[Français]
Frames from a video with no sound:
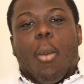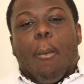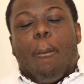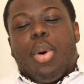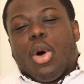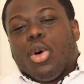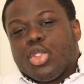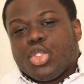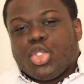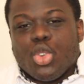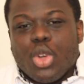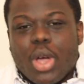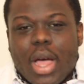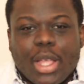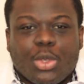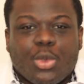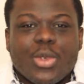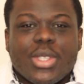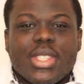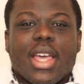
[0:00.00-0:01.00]
Bonjour
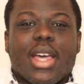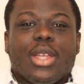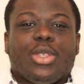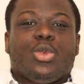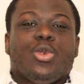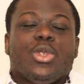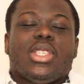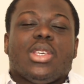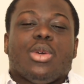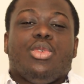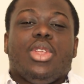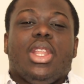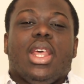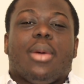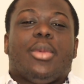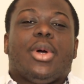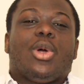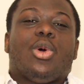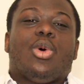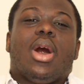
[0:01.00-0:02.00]
à tous et à toutes, c'est
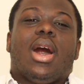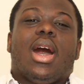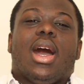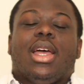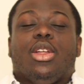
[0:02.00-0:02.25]
William Angora.